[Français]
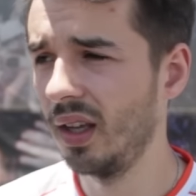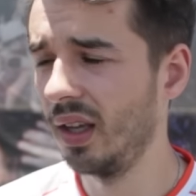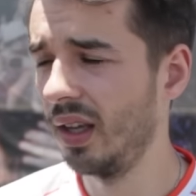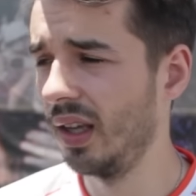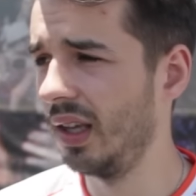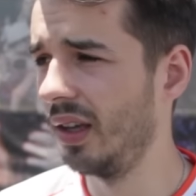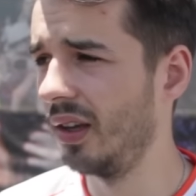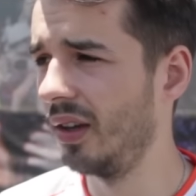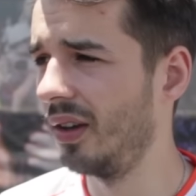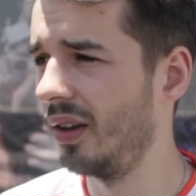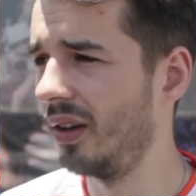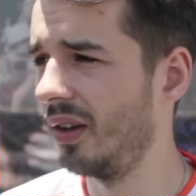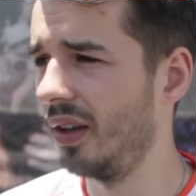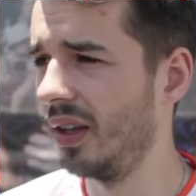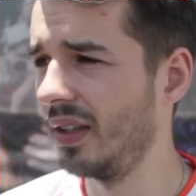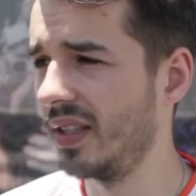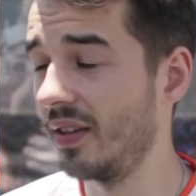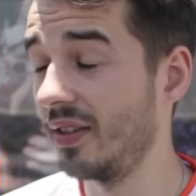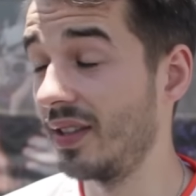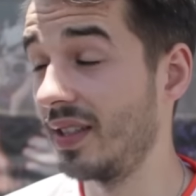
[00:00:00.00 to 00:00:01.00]
Et,
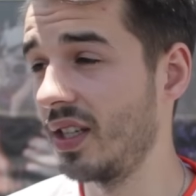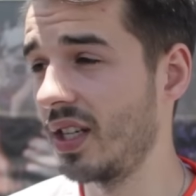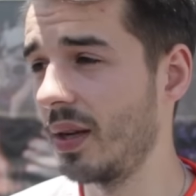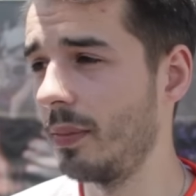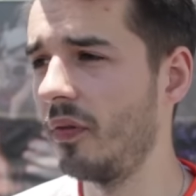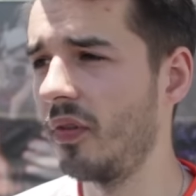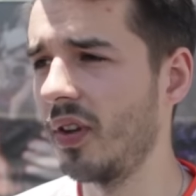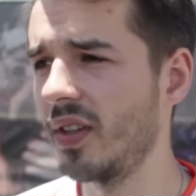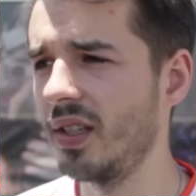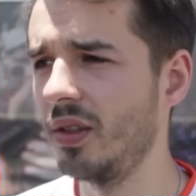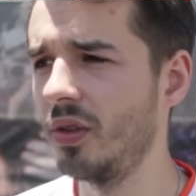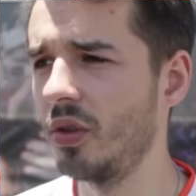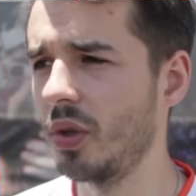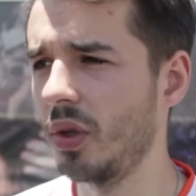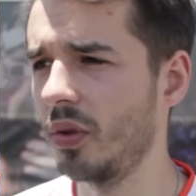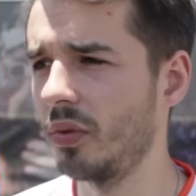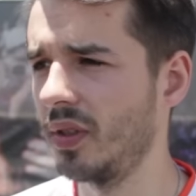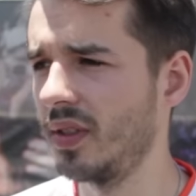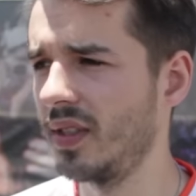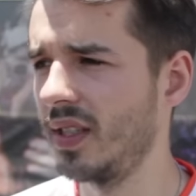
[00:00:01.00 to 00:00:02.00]
euh, c'est jamais facile de jouer
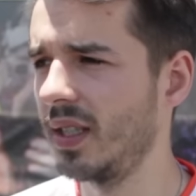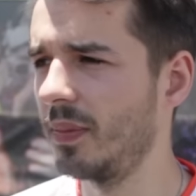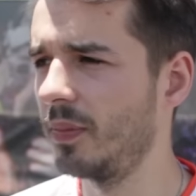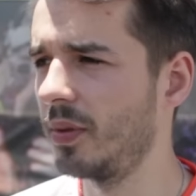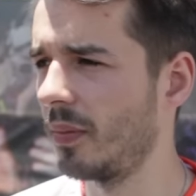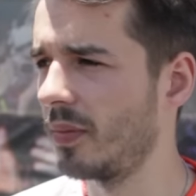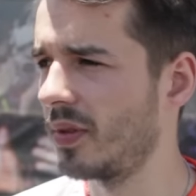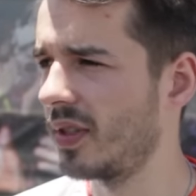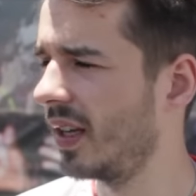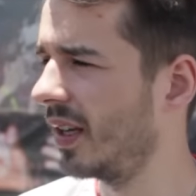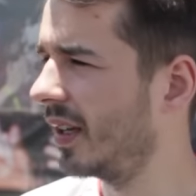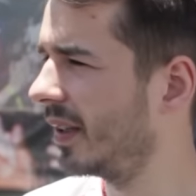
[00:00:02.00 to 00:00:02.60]
contre des équipes comme ça.